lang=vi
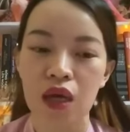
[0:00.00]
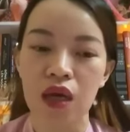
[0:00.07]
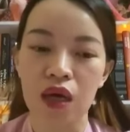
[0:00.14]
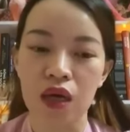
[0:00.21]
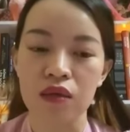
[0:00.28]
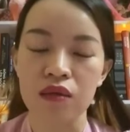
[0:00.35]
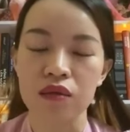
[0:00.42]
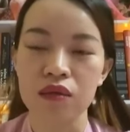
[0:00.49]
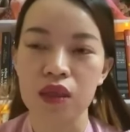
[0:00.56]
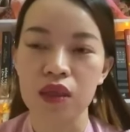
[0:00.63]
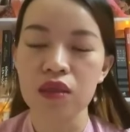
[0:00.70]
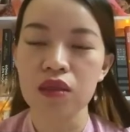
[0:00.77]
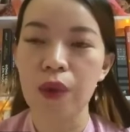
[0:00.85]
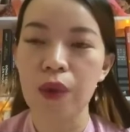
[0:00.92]
uh,
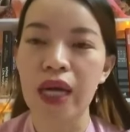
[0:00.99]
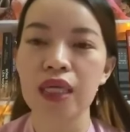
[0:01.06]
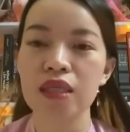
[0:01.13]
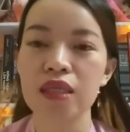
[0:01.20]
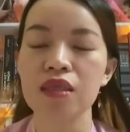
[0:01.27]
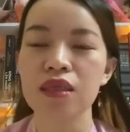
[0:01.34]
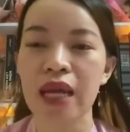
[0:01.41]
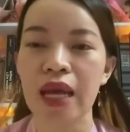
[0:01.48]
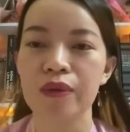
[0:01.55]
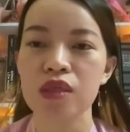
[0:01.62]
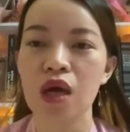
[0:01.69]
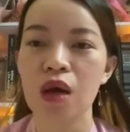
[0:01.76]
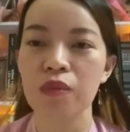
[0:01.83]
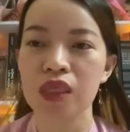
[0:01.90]
những người quản lý như thế nào
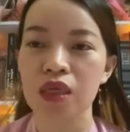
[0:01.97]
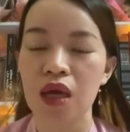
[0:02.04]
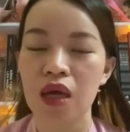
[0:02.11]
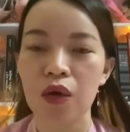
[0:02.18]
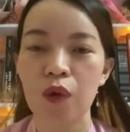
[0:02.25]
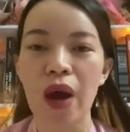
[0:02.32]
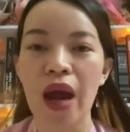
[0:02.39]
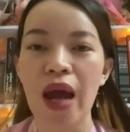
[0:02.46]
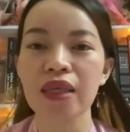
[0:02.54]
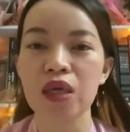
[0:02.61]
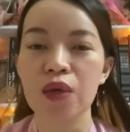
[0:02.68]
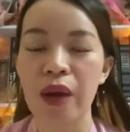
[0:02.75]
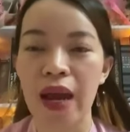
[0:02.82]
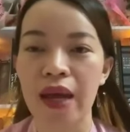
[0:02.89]
chứ không thì quá
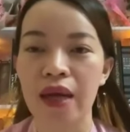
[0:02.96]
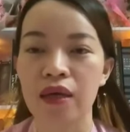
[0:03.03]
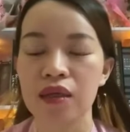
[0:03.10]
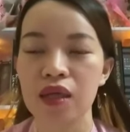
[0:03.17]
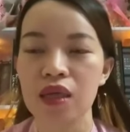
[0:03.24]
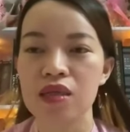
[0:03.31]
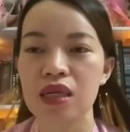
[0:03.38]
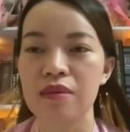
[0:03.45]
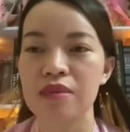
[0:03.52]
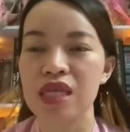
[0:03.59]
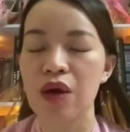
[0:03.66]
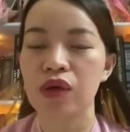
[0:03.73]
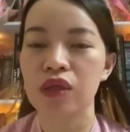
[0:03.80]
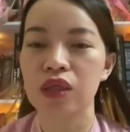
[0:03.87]
nhiều hàng các anh chị làm
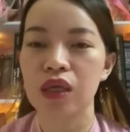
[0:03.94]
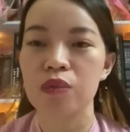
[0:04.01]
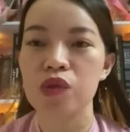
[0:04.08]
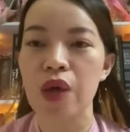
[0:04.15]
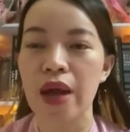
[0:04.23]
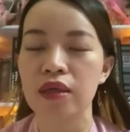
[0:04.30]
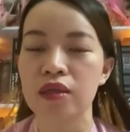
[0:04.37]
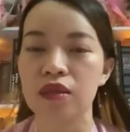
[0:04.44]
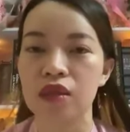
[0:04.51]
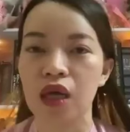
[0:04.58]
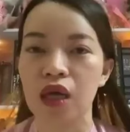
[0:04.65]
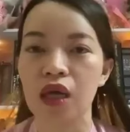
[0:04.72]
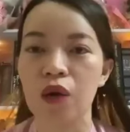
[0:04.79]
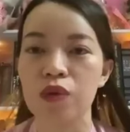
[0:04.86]
sao kiểm soát được những
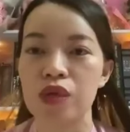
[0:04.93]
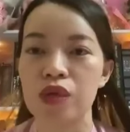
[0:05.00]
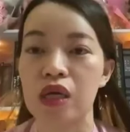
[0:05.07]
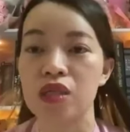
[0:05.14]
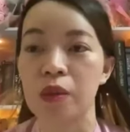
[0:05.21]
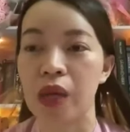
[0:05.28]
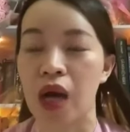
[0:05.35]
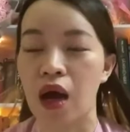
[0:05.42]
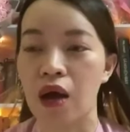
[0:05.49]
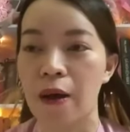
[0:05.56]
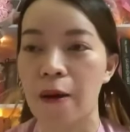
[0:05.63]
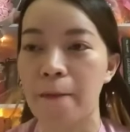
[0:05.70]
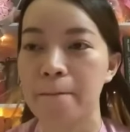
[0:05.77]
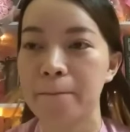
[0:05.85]
cái câu chuyện ở trong đó
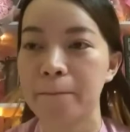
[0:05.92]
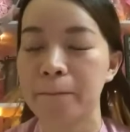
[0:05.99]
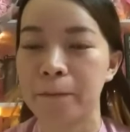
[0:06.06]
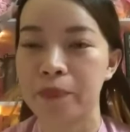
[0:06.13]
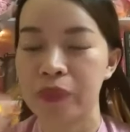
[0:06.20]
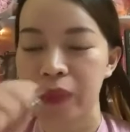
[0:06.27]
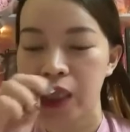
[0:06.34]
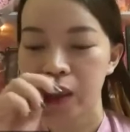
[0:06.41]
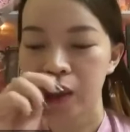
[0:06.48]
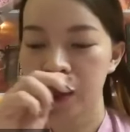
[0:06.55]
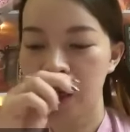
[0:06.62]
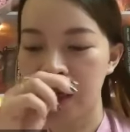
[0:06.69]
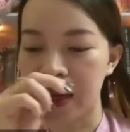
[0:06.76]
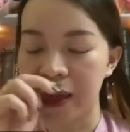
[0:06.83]
Ừ. cho
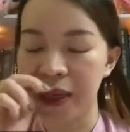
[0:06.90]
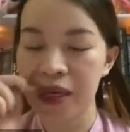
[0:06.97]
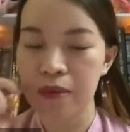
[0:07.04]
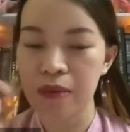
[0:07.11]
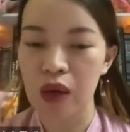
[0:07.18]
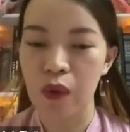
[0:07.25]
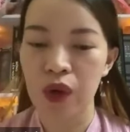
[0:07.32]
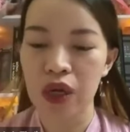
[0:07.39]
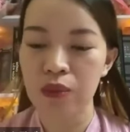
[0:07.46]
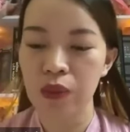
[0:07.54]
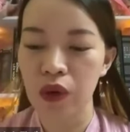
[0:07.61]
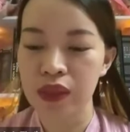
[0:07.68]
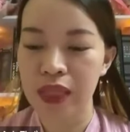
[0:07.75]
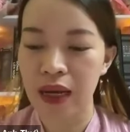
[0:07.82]
nên là khi mà quy
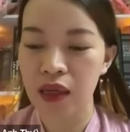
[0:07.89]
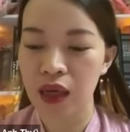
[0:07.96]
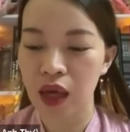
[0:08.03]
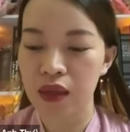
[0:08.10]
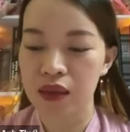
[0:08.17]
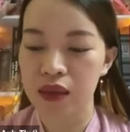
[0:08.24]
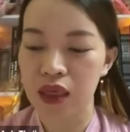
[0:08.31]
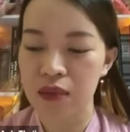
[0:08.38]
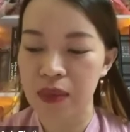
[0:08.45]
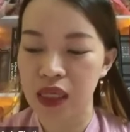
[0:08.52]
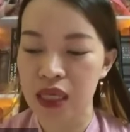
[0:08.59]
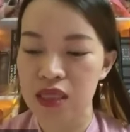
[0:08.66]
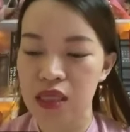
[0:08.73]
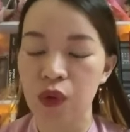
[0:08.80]
mô tăng lên khi mà
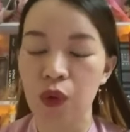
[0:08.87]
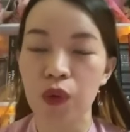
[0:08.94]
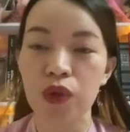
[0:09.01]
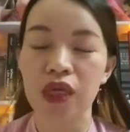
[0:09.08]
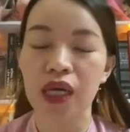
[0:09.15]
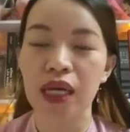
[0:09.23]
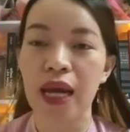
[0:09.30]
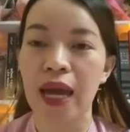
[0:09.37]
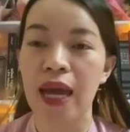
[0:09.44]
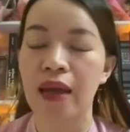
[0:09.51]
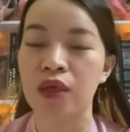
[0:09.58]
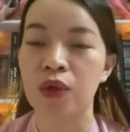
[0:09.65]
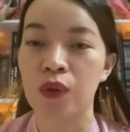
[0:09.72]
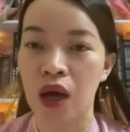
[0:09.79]
các anh chị thu được khách
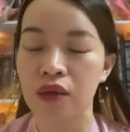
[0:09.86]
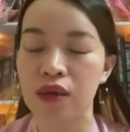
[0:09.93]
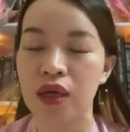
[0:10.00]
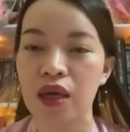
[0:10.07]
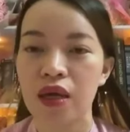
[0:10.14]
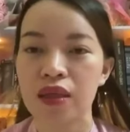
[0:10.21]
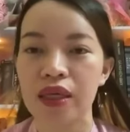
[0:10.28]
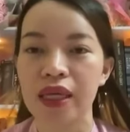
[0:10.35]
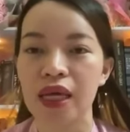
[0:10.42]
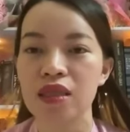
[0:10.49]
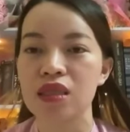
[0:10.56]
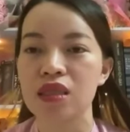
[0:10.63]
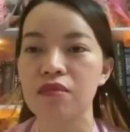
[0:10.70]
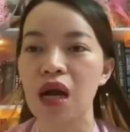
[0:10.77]
hàng nhiều lên thì các anh
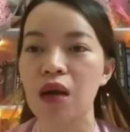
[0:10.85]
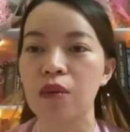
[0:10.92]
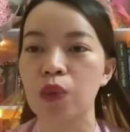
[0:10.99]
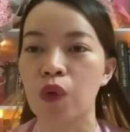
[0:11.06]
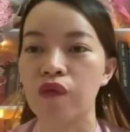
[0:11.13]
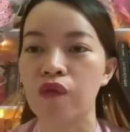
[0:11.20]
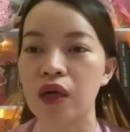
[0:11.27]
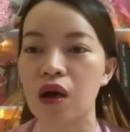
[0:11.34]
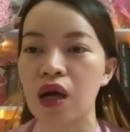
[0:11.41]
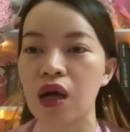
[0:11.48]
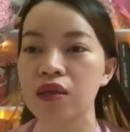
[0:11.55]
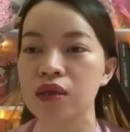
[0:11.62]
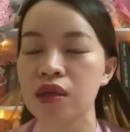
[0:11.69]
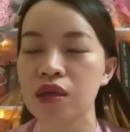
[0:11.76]
chị bắt buộc phải có cái
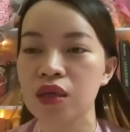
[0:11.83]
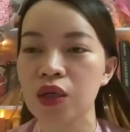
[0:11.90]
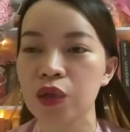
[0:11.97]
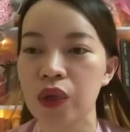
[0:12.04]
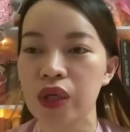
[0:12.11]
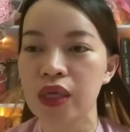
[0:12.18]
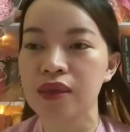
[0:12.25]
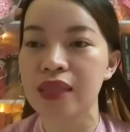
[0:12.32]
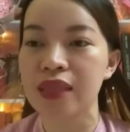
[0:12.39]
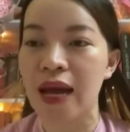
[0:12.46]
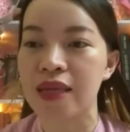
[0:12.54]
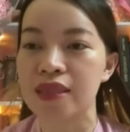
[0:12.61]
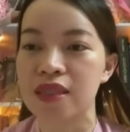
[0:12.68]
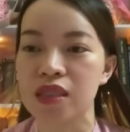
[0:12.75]
tư duy
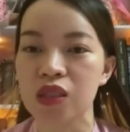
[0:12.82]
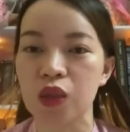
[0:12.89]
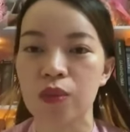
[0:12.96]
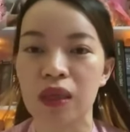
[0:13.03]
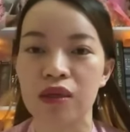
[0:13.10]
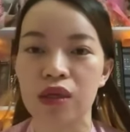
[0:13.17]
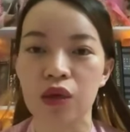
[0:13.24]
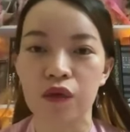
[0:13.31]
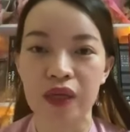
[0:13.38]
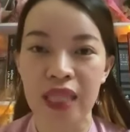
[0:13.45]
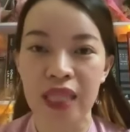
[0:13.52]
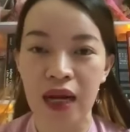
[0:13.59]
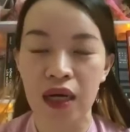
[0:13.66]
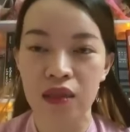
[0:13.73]
tài chính của mình cũng phải
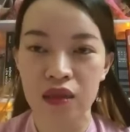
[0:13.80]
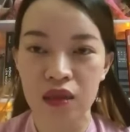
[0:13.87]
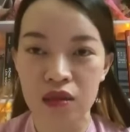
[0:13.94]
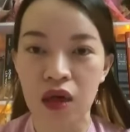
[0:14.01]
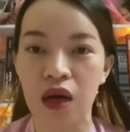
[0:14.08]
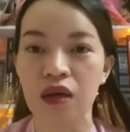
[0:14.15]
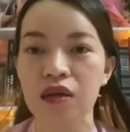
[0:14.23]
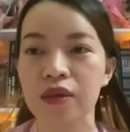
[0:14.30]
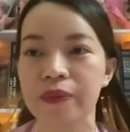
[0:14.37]
tăng lên tương ứng